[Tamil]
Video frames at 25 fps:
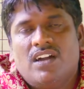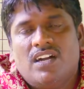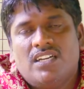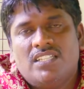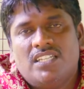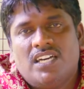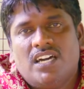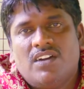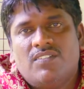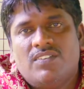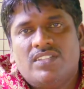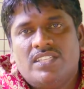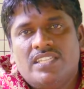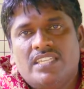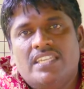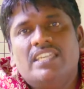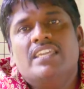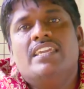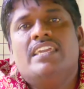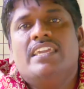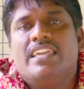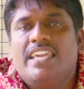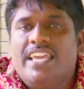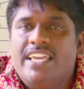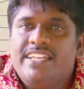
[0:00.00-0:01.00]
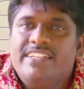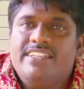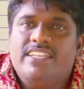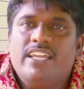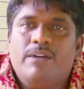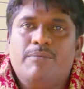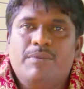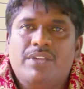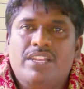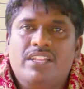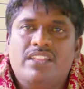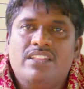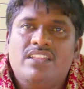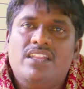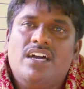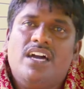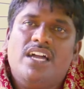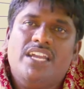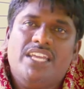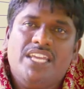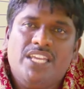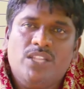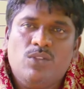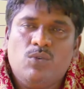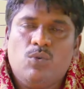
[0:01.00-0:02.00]
அதாவது ஏற்றம்
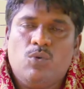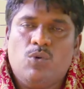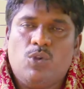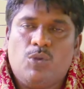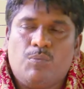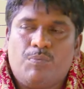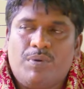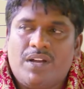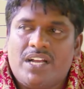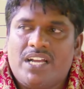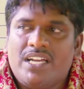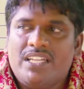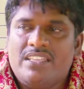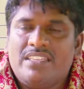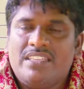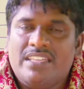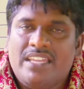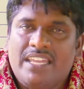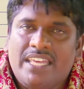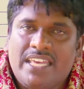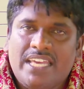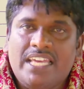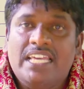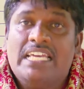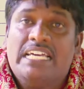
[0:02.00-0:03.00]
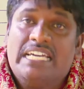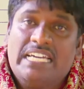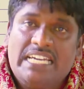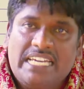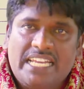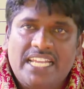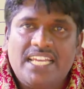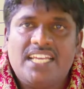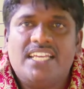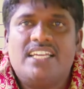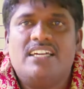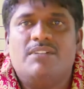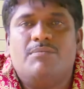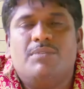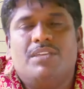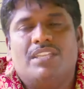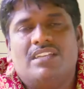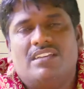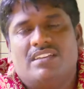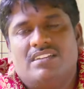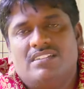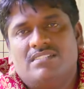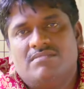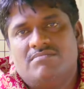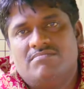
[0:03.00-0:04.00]
இருந்தால் ஏதோ ஒரு பக்கத்திலே இரக்கம்
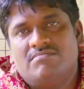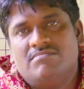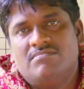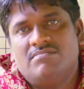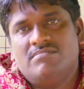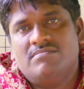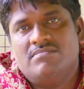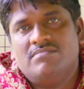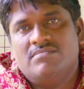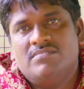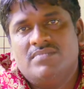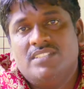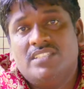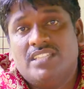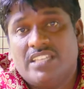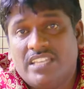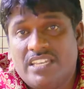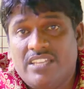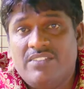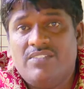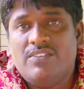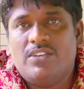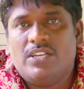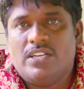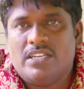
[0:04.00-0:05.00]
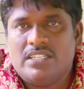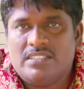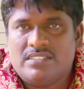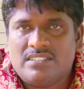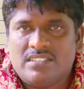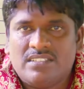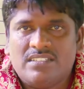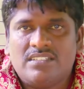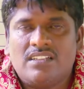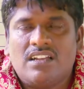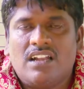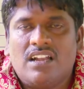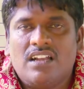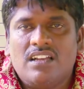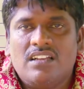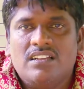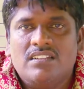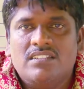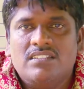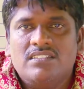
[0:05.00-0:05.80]
இருக்கும் தெரிவிக்கு சென்றால்